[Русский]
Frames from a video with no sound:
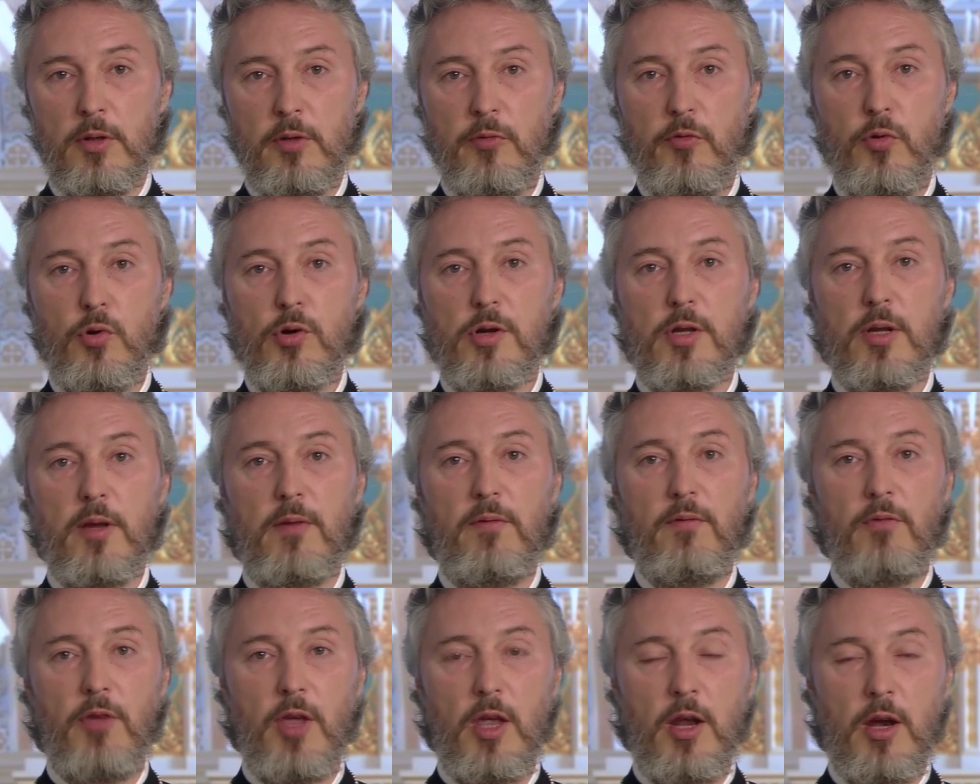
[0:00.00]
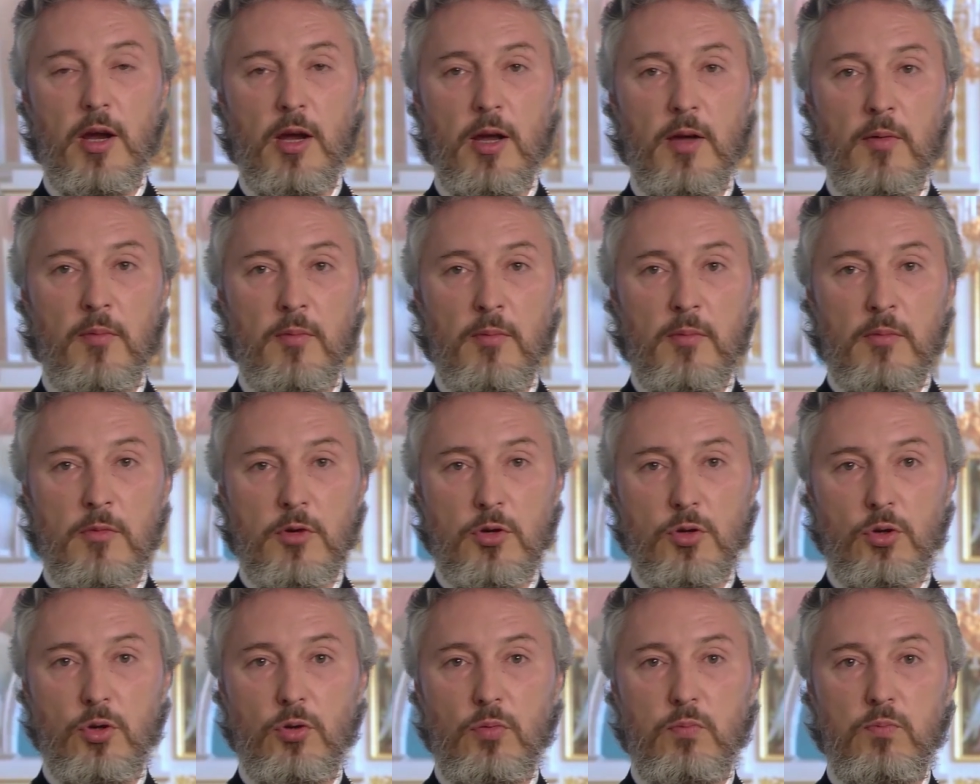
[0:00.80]
твердо веря,
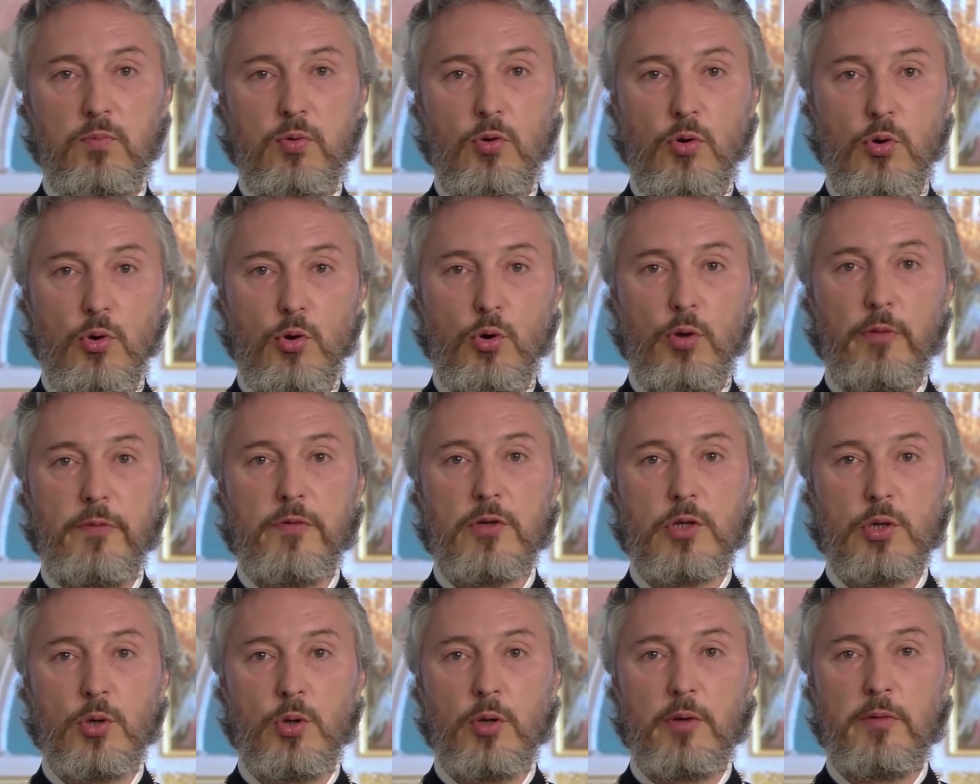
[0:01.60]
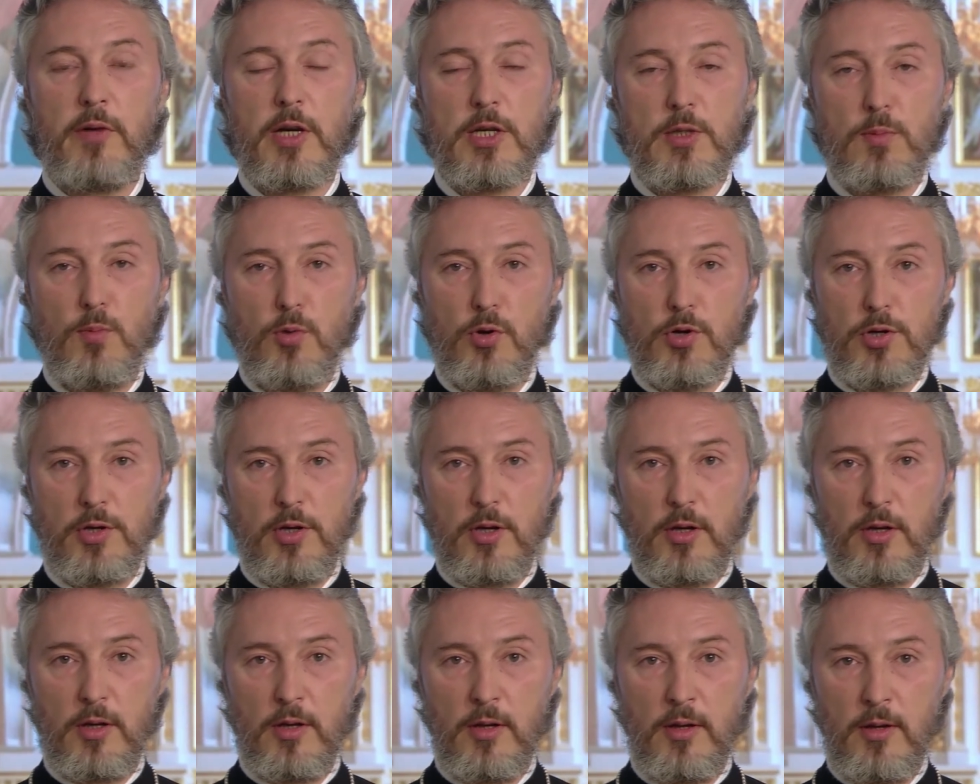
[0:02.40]
что Богу все
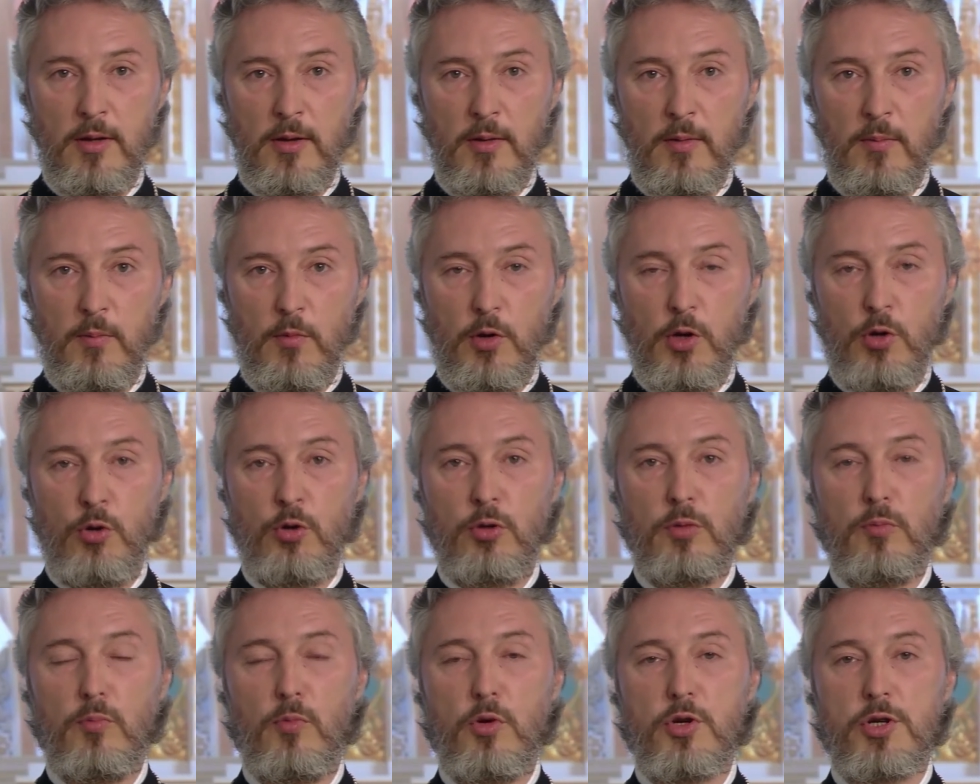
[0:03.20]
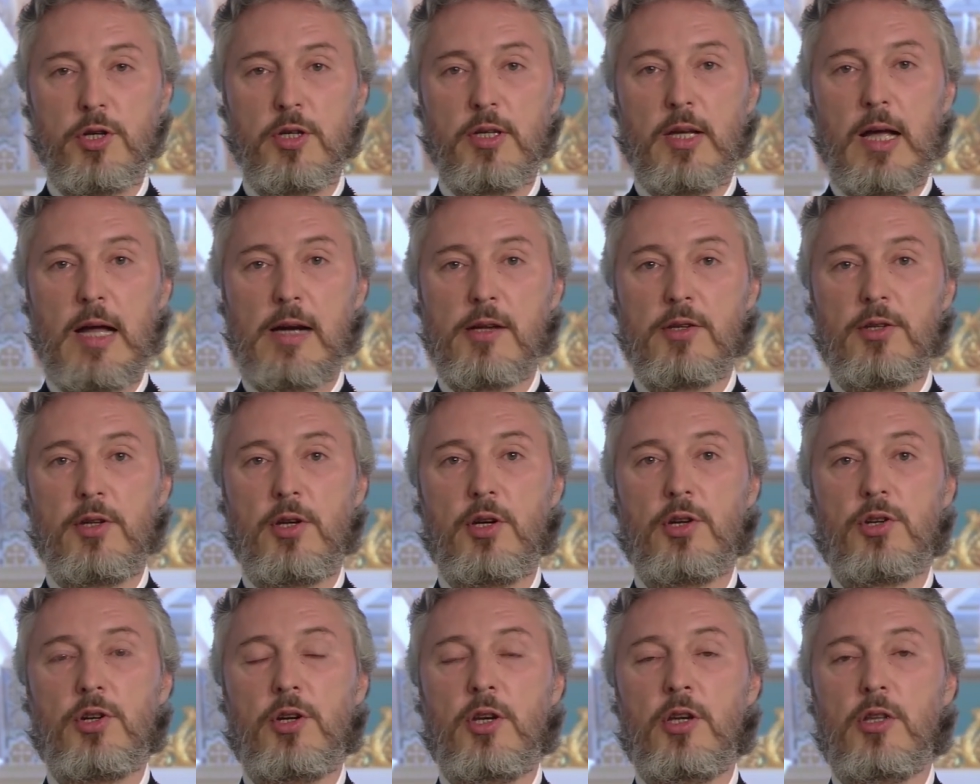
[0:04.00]
возможно – и он может
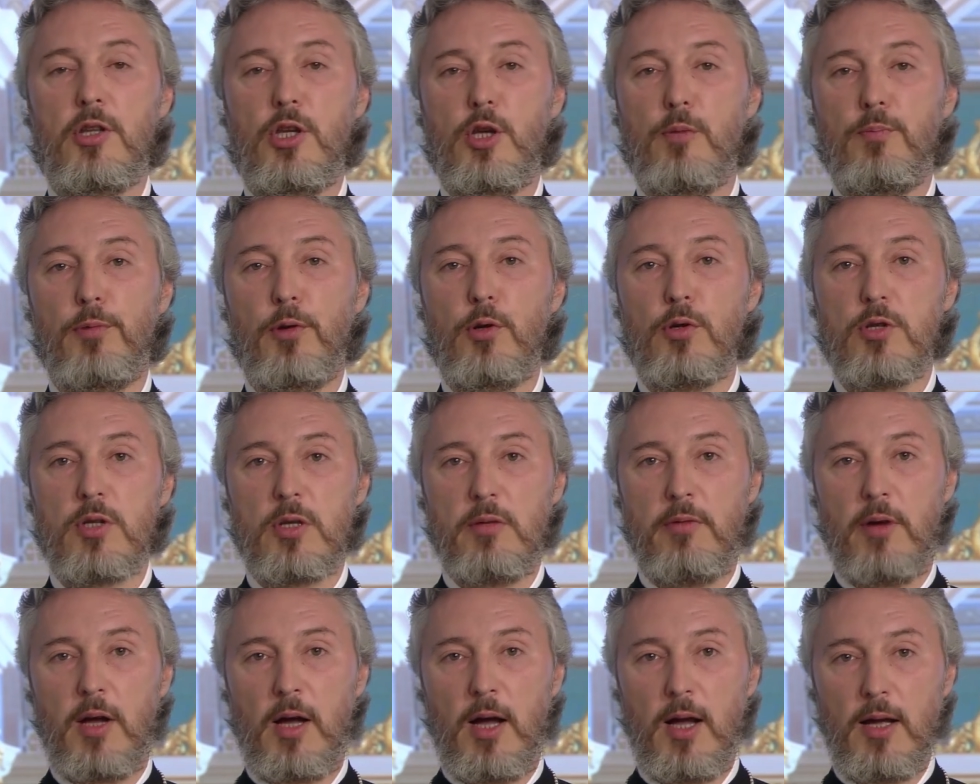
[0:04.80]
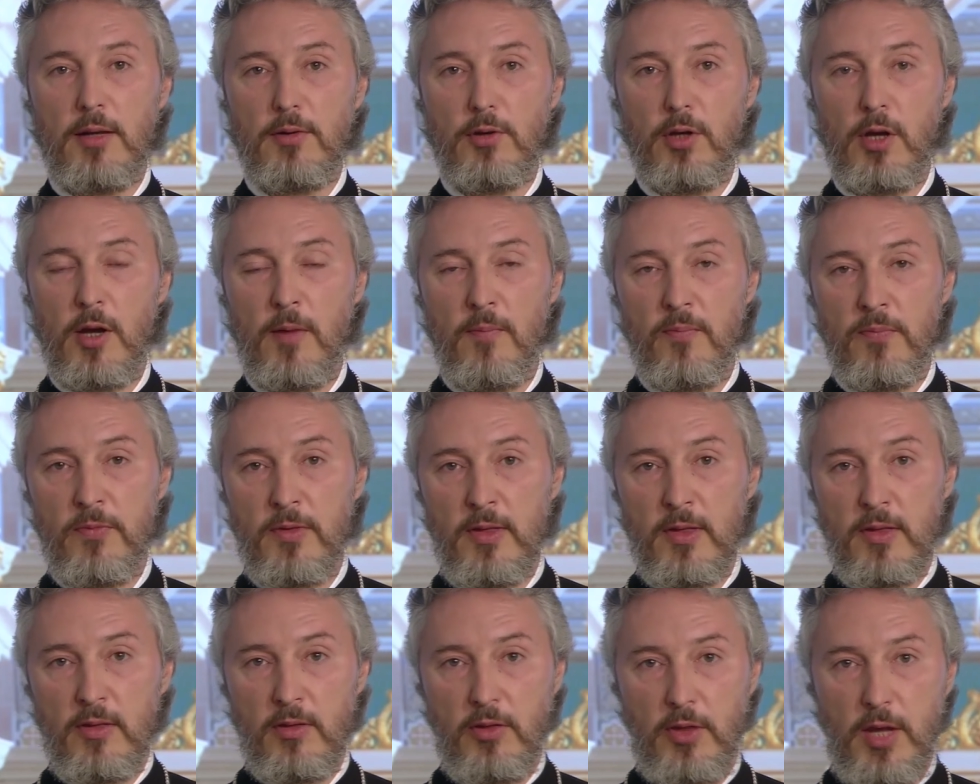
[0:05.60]
разрешить неплодство Анны
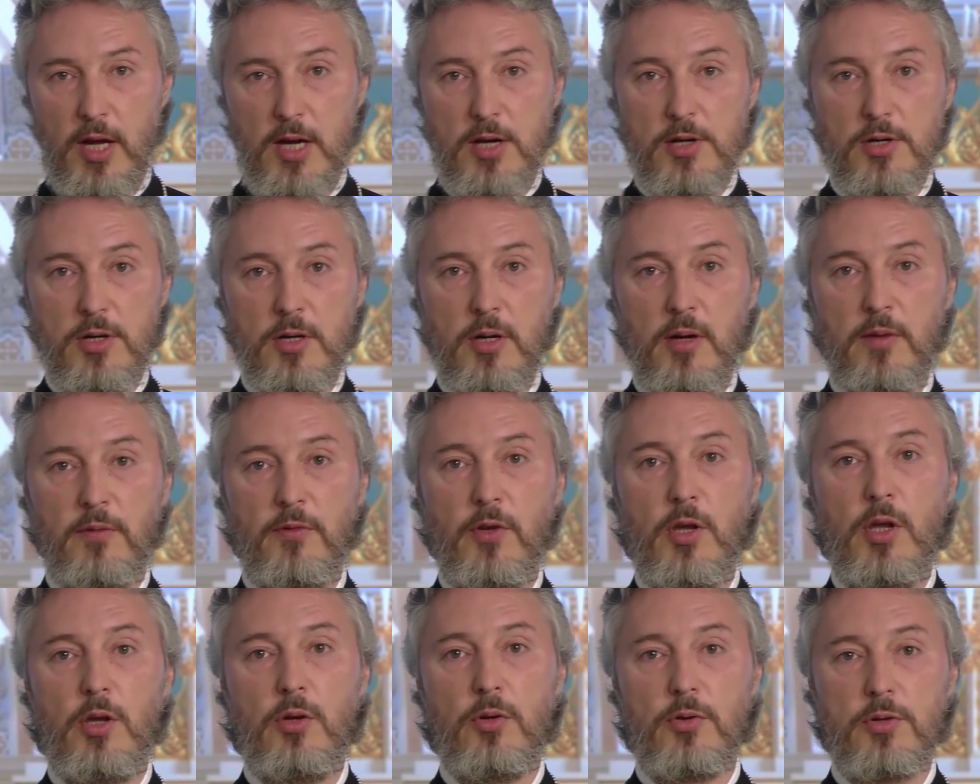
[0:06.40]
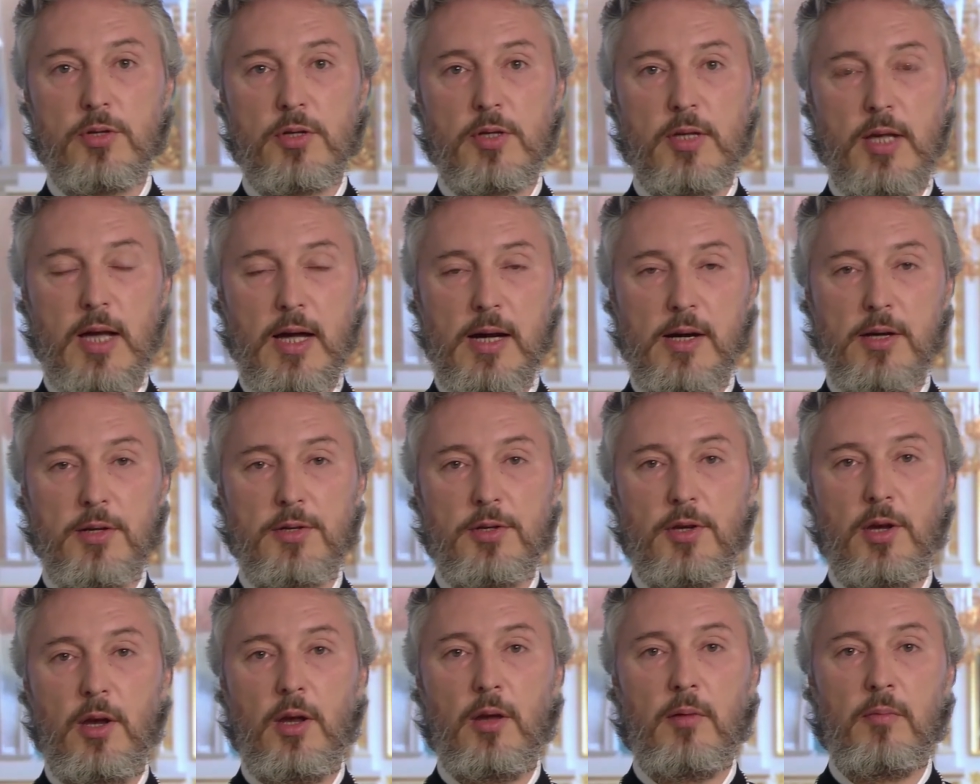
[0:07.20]
даже в ее
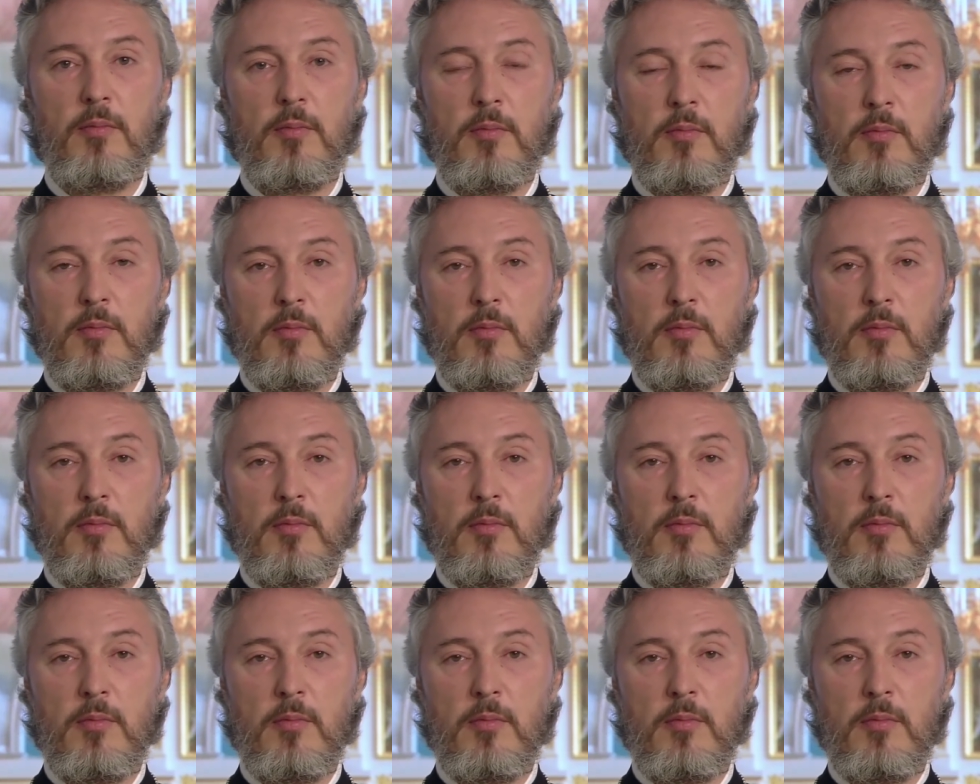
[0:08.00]
старости,